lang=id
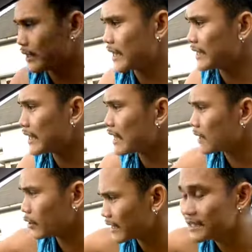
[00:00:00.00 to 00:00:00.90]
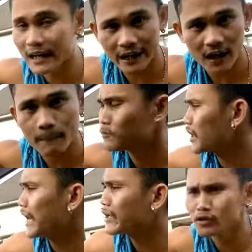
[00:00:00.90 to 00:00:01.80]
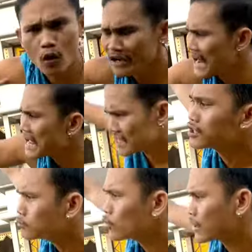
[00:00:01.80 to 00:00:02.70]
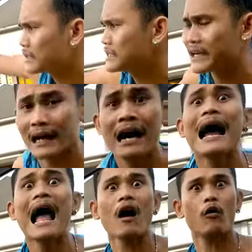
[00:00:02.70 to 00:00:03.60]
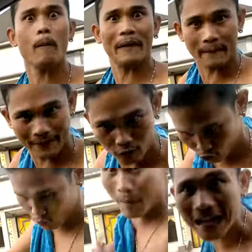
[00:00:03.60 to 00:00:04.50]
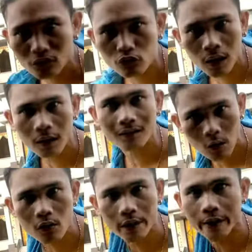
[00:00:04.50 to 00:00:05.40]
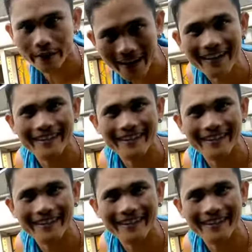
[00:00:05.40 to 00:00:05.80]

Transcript: Nanti kakak lihat aja kak ya. Kleksonia aja semua orang di sana. Aku preman ujung batu kak, tahu kakak ya?